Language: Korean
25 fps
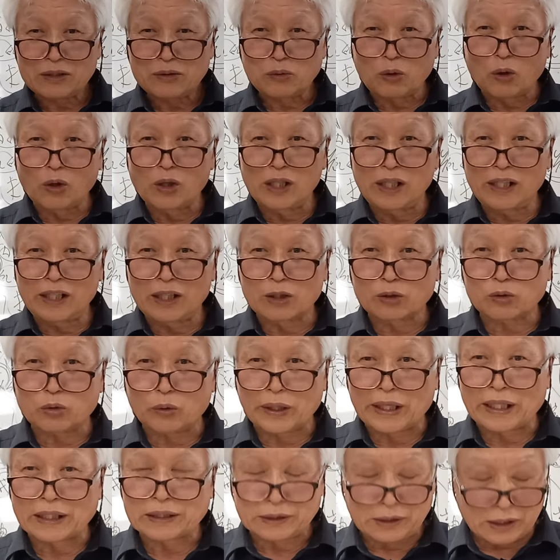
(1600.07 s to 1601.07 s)
논리를
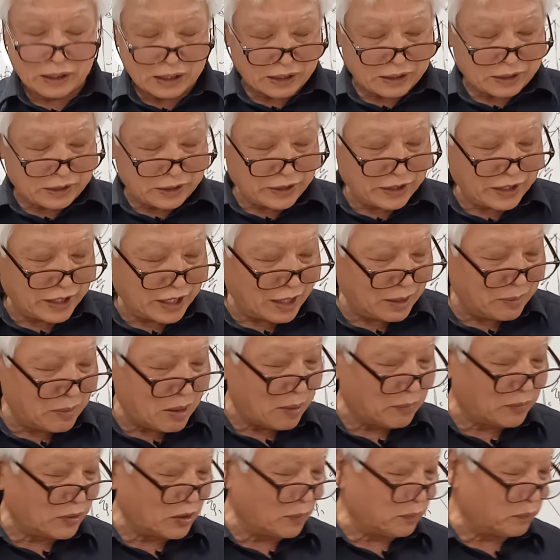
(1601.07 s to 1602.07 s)
통해서
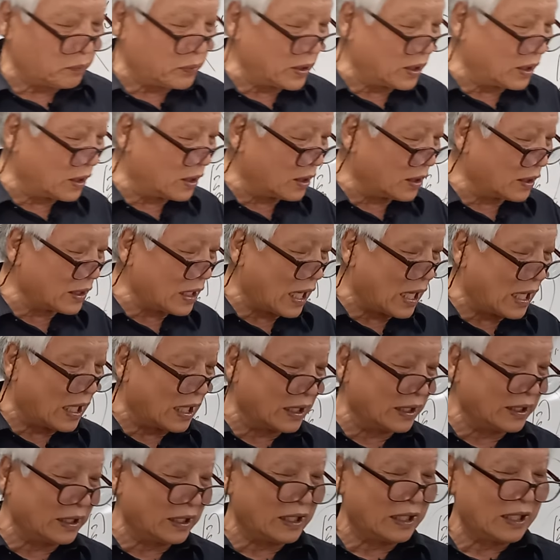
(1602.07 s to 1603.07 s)
끊임없는
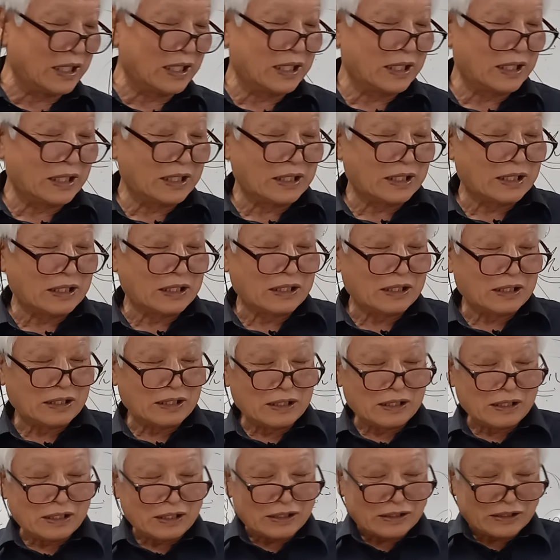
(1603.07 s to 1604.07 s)
변화의
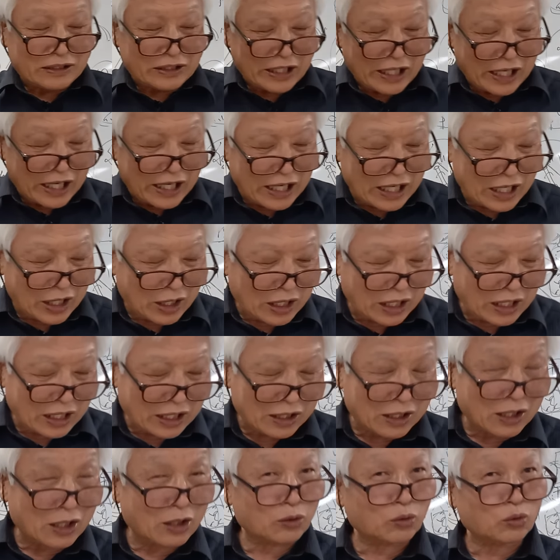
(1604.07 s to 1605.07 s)

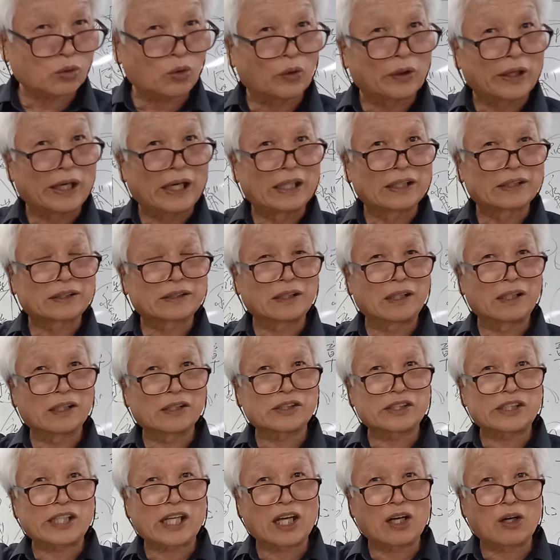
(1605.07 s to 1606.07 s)
재를 통해서
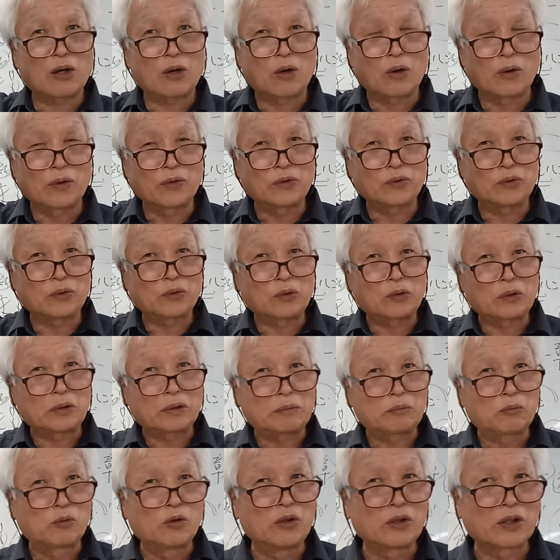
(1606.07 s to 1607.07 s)
새로운
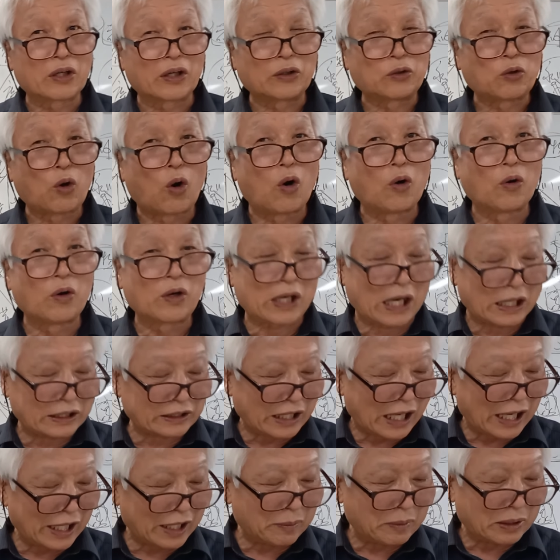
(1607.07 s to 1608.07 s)
물건, 용을
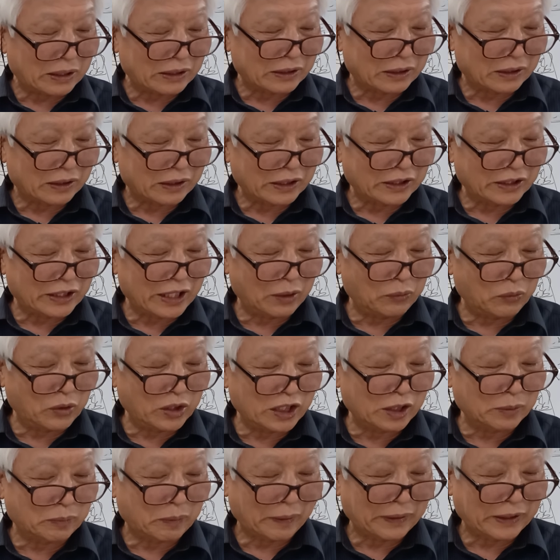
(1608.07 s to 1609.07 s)
갖다 하게 만드는 거. 이게
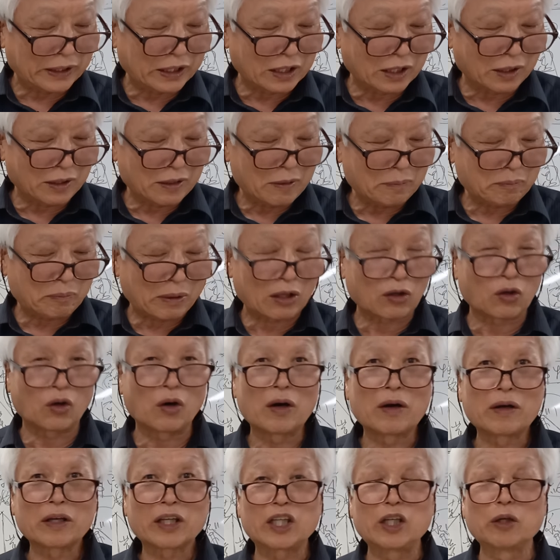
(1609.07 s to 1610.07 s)
위지법. 이거는
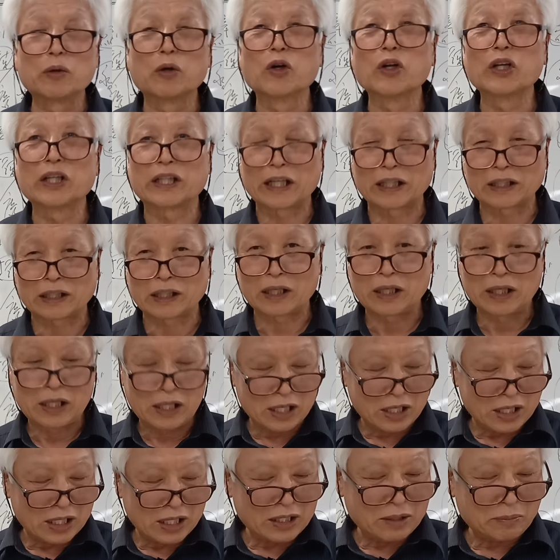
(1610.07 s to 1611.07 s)
바로 기원이 되겠다.
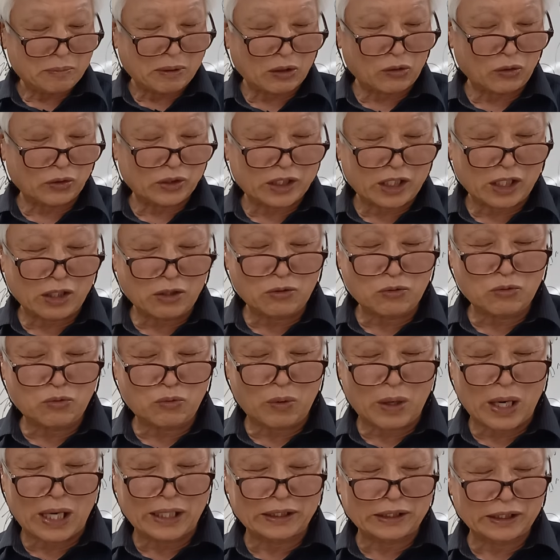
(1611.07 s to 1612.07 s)
바로
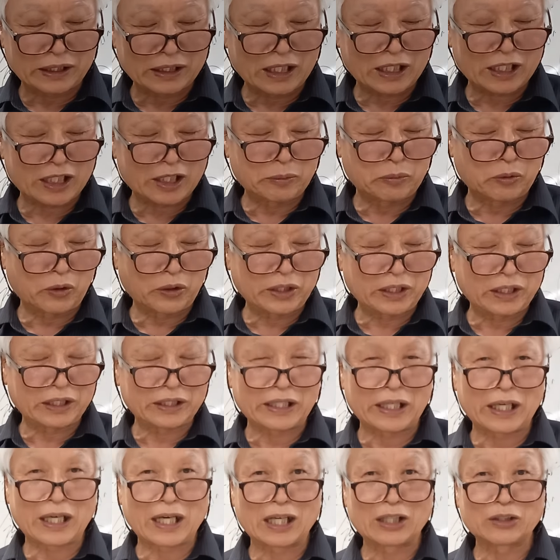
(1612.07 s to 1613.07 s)
형과 형이 기본이
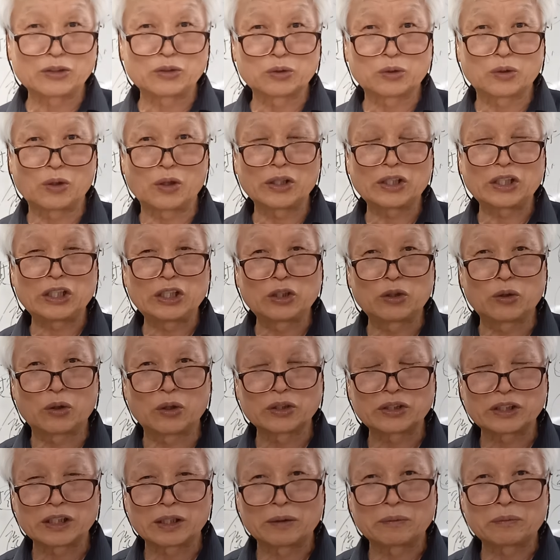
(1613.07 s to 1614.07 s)
돼가지고
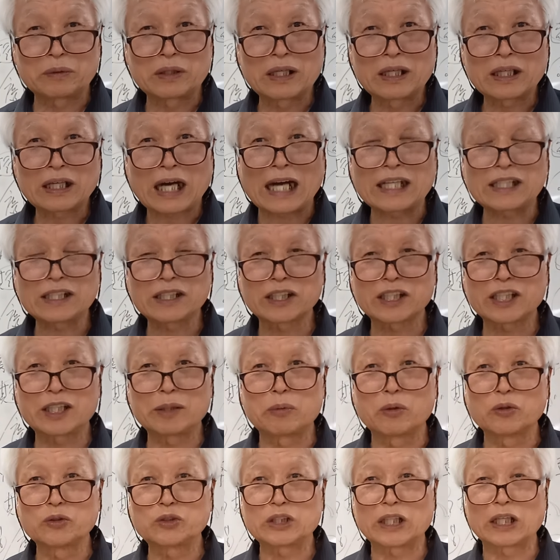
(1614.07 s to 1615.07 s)
이루어지는 가장
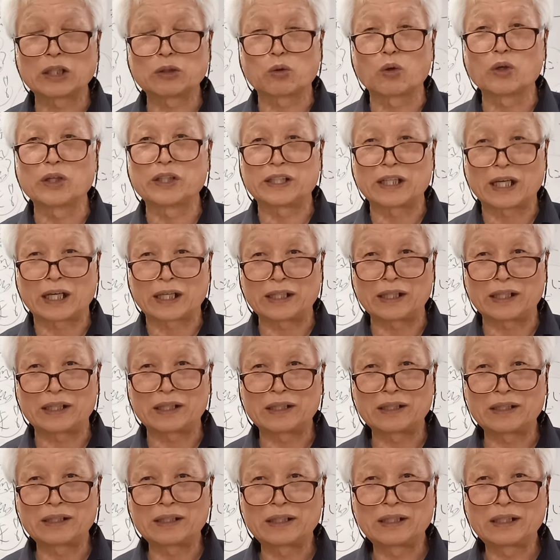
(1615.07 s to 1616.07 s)
기본적인 논리들이야.
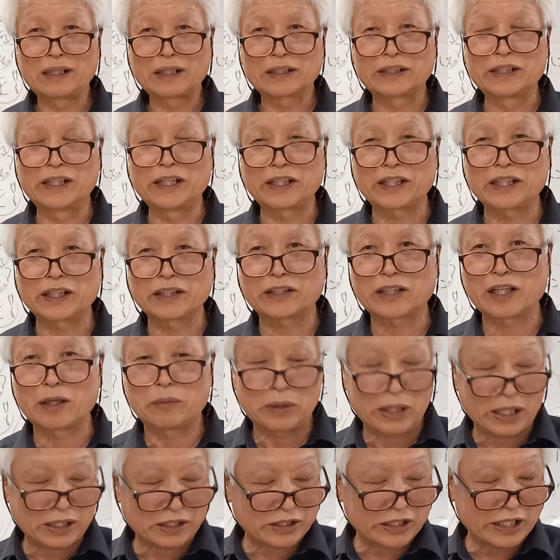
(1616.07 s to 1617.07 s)
그게 있기
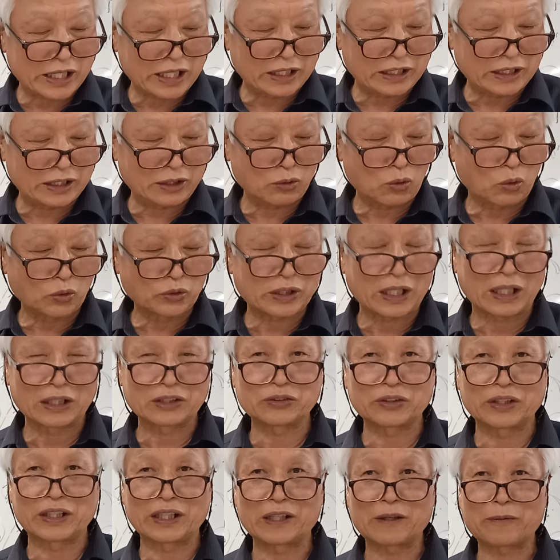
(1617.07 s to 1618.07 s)
때문에 제2용이라는
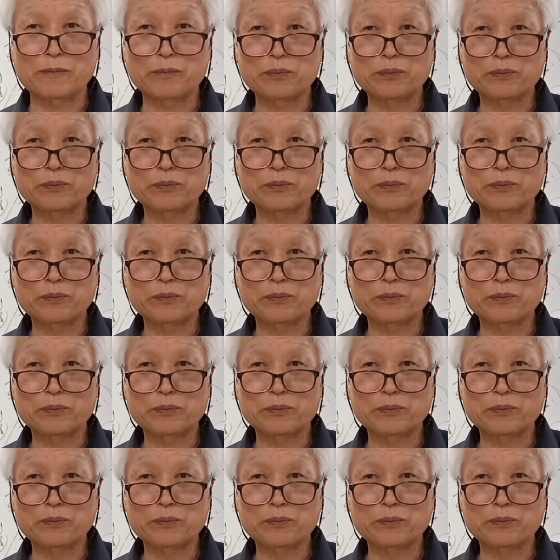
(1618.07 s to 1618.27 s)
씁니다.